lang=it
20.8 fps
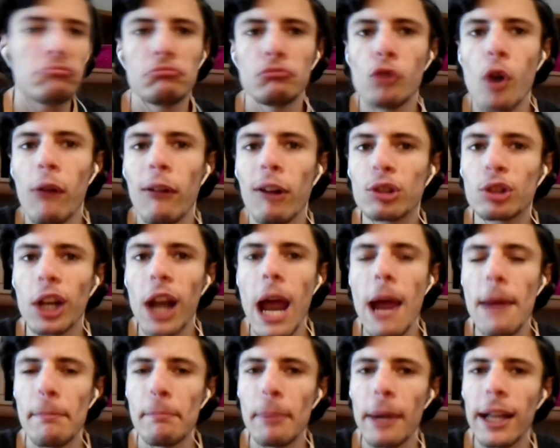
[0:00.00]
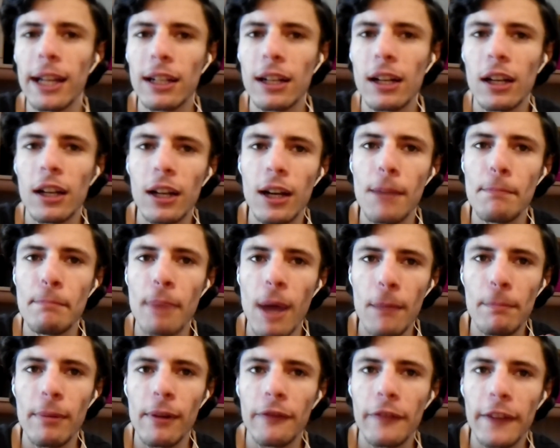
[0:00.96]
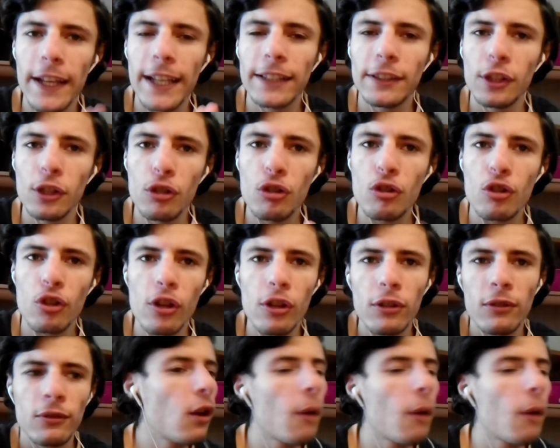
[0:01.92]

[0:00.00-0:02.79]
Nuovo trapper eh, Peppe Fetish,